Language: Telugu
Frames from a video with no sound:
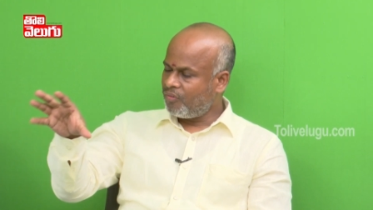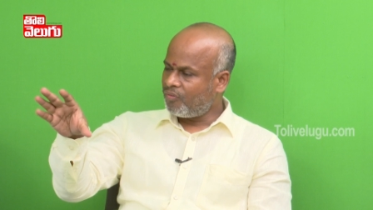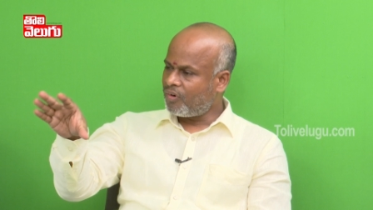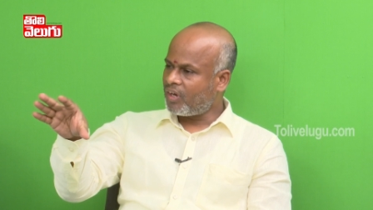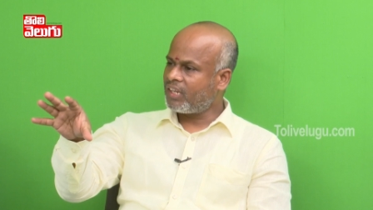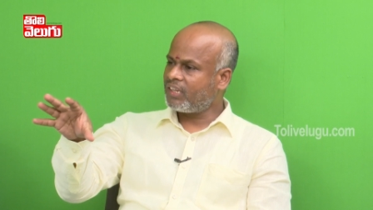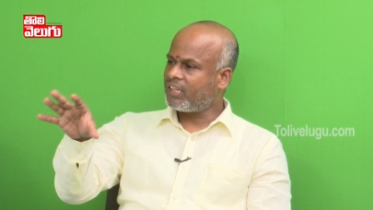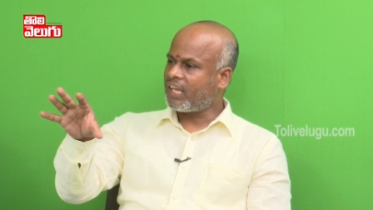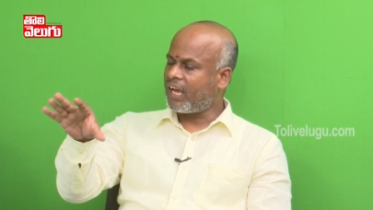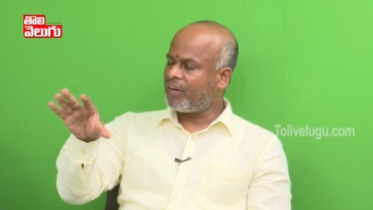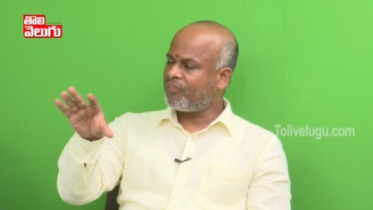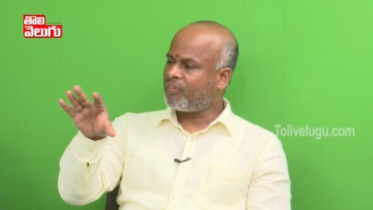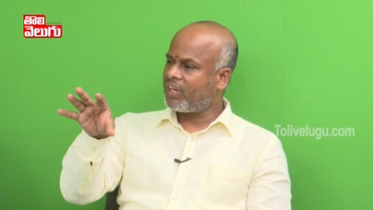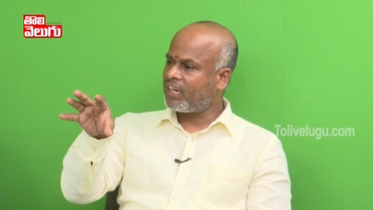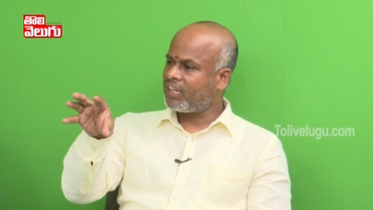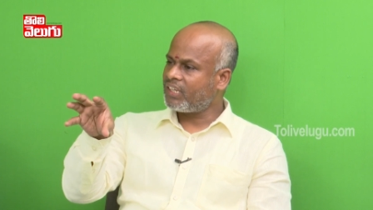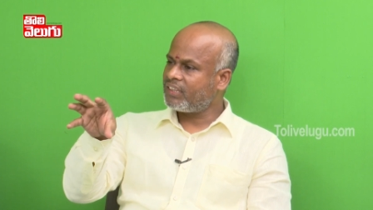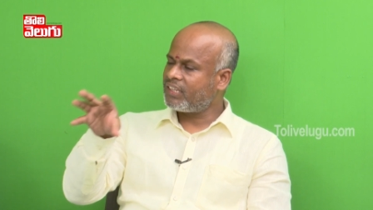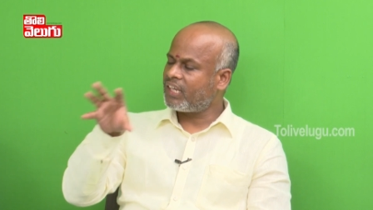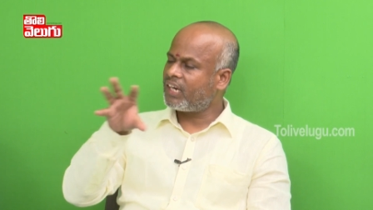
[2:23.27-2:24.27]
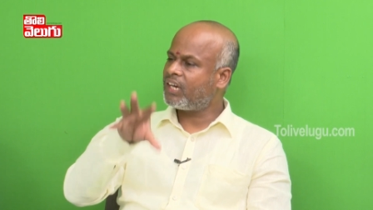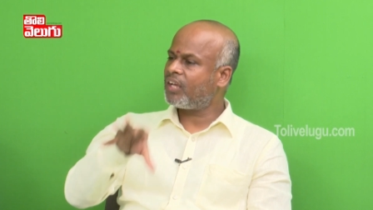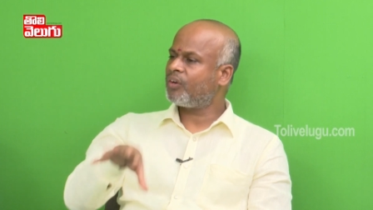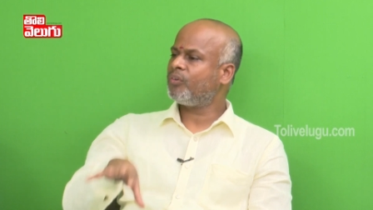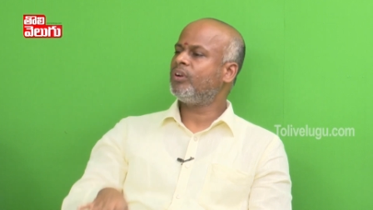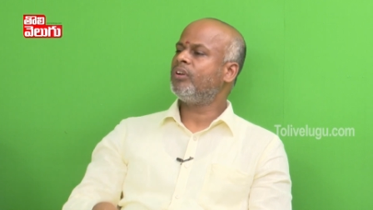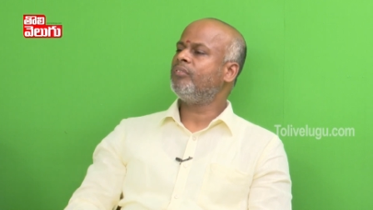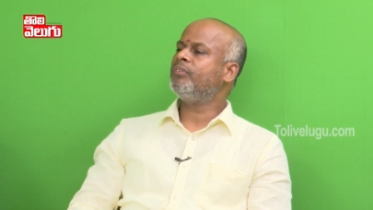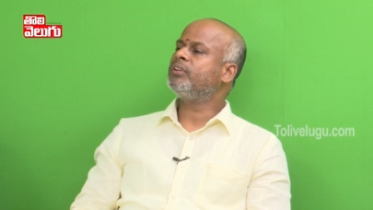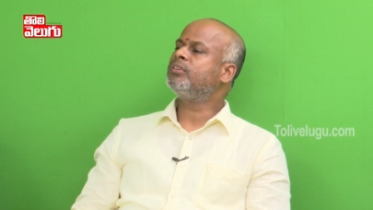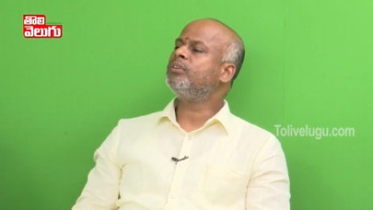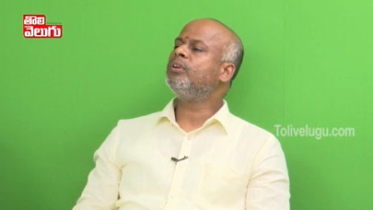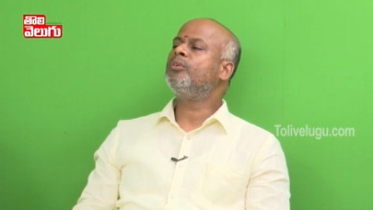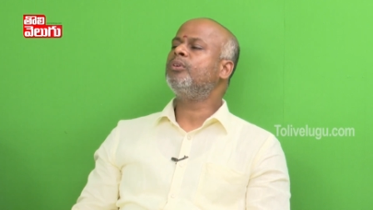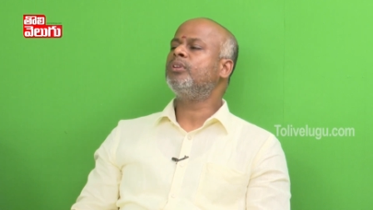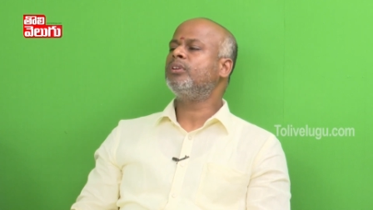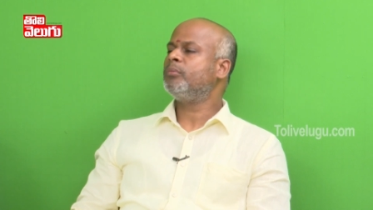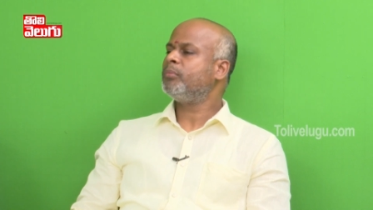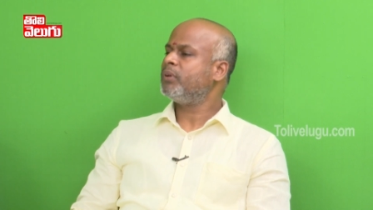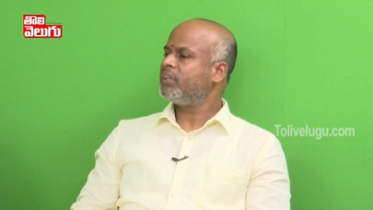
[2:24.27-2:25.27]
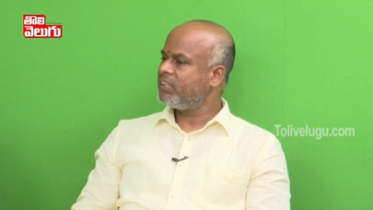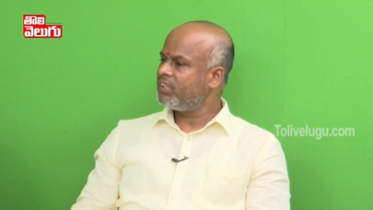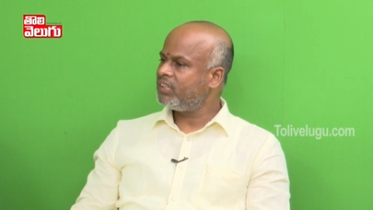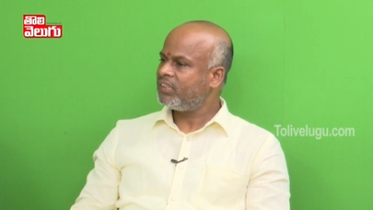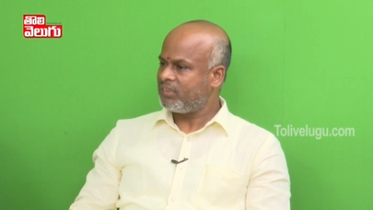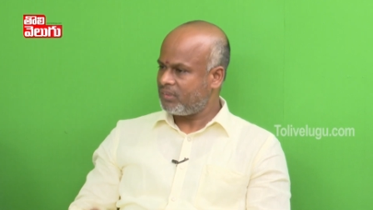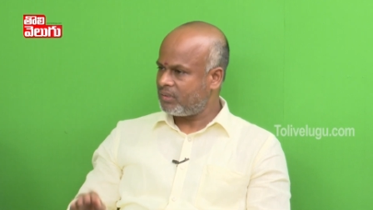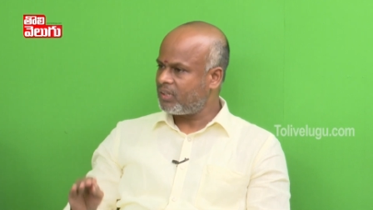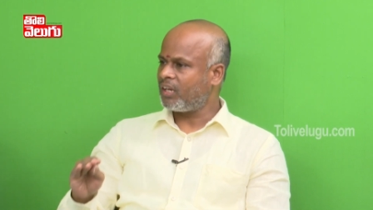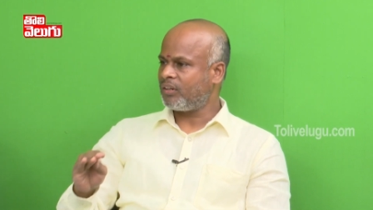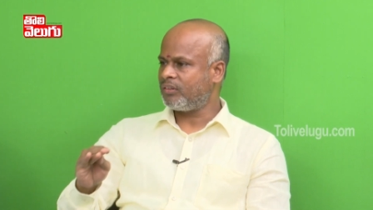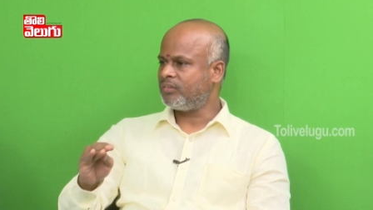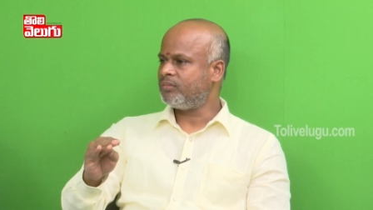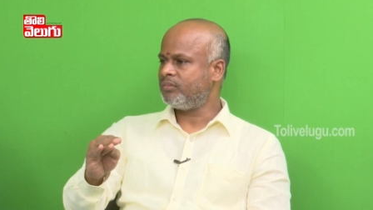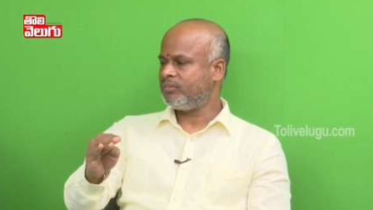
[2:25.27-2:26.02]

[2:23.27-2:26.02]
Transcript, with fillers: వారి వారికి దగ్గరున్న వ్యక్తులు కొంతమంది నాకు